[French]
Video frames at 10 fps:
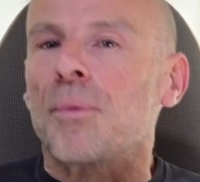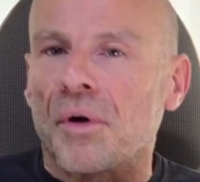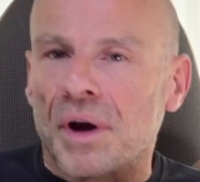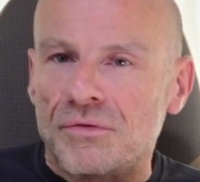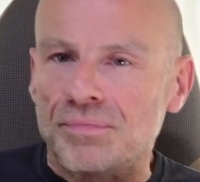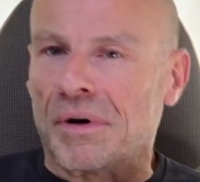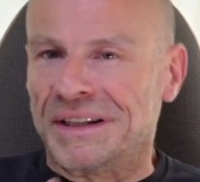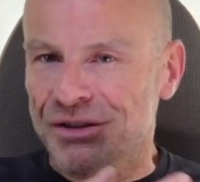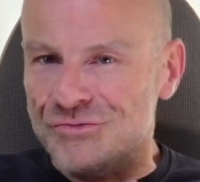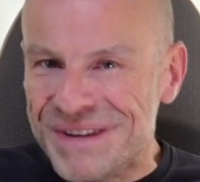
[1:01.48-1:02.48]
me prendrez-vous pour un
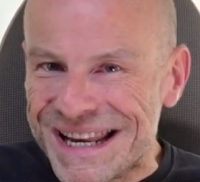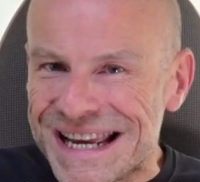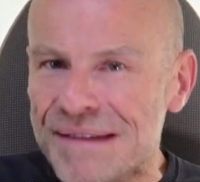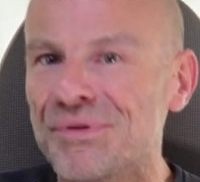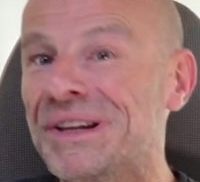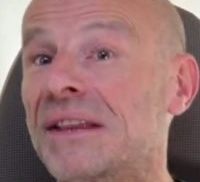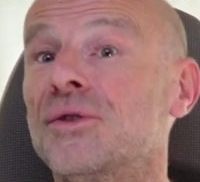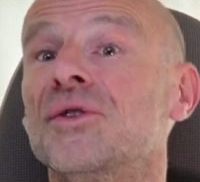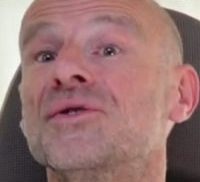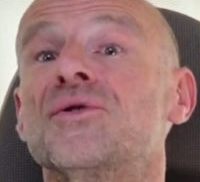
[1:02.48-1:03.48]
illuminé, peut-être
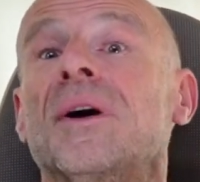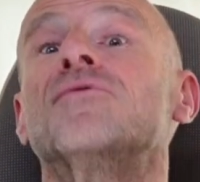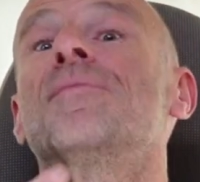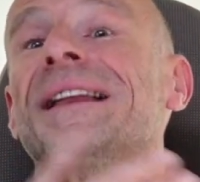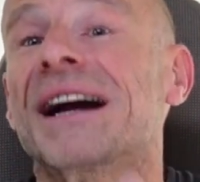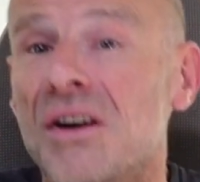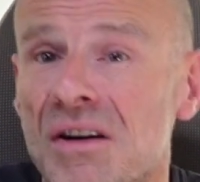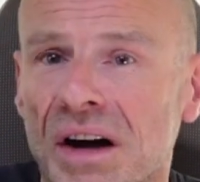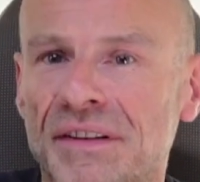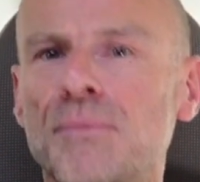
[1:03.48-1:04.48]
ne serez-vous pas
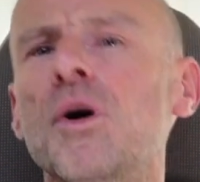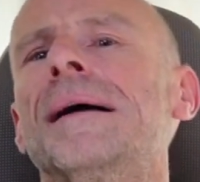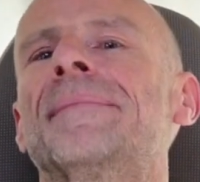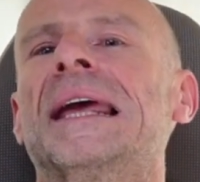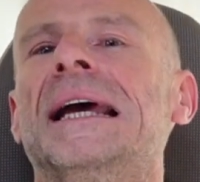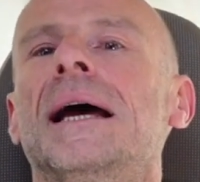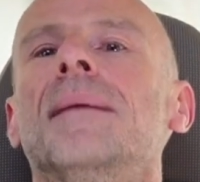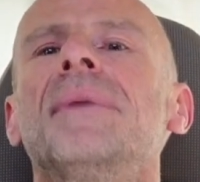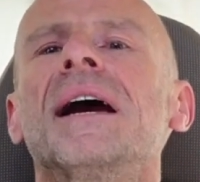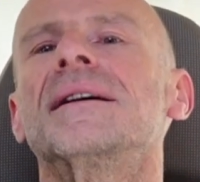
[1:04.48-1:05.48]
d'accord avec moi,
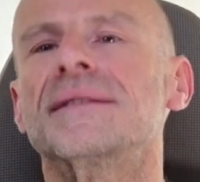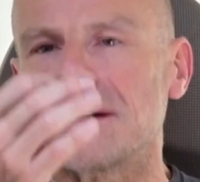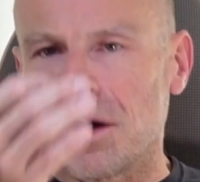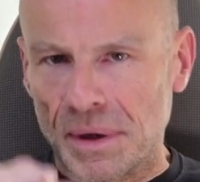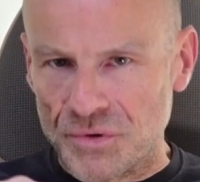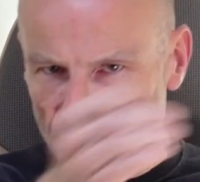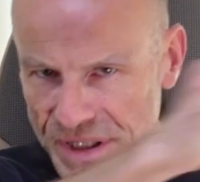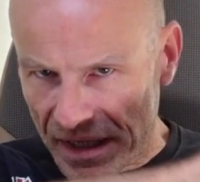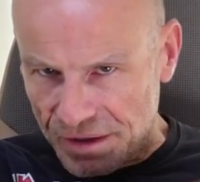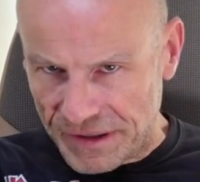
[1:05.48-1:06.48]
mais restez quand même
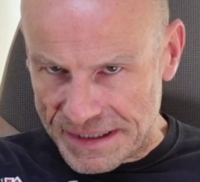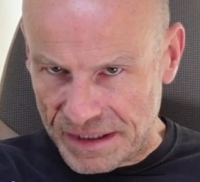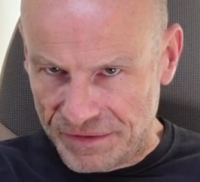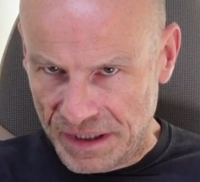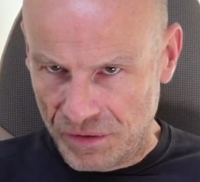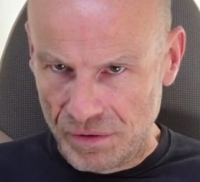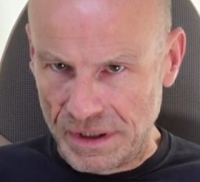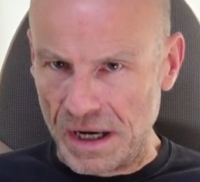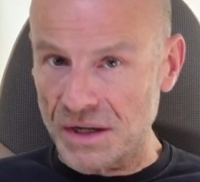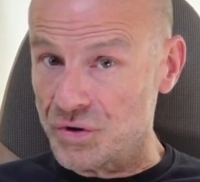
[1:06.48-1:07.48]
jusqu'à la fin de cette vidéo,
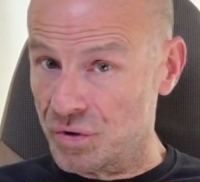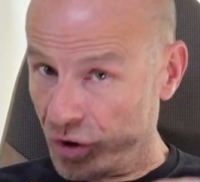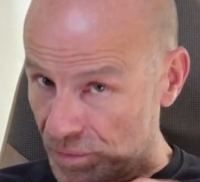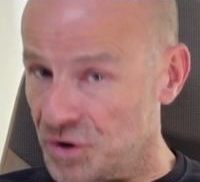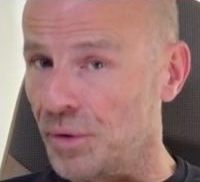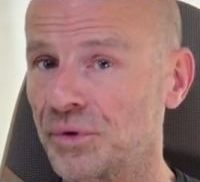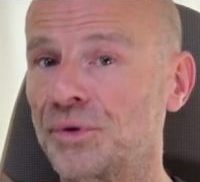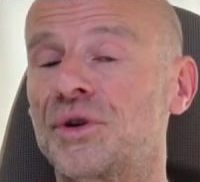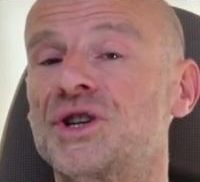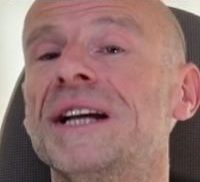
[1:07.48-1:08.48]
car comme sur mon
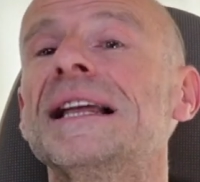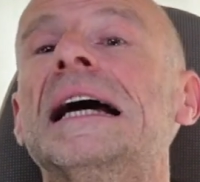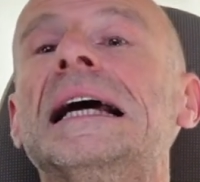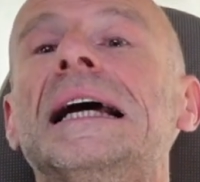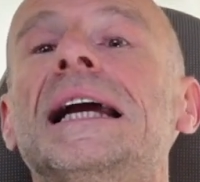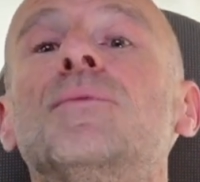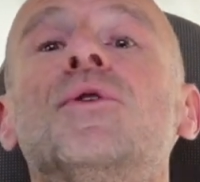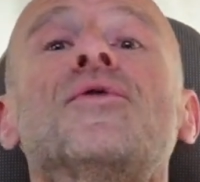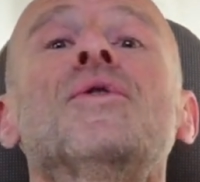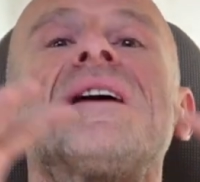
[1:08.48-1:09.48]
autre chaîne, il me
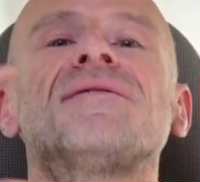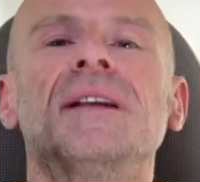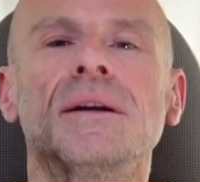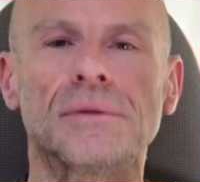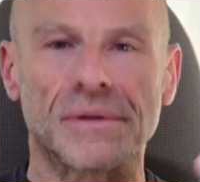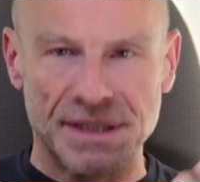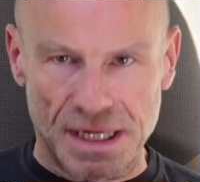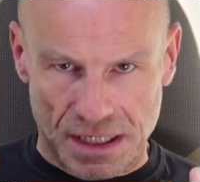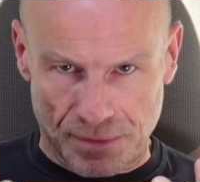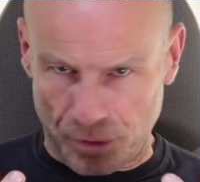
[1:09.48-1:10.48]
faut la vidéo
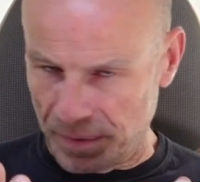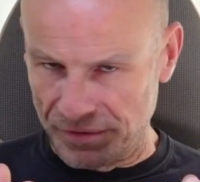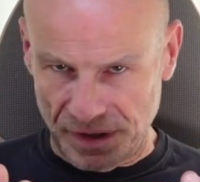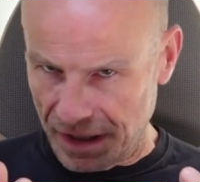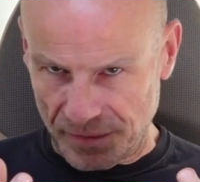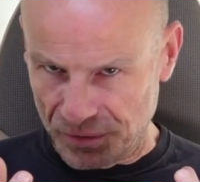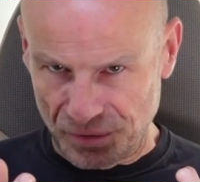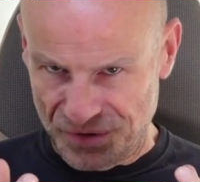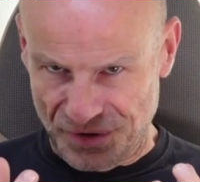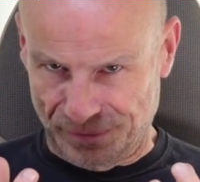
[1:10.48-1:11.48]
entière pour parvenir à ma
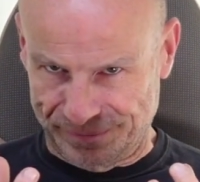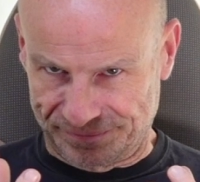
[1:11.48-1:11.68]
conclusion.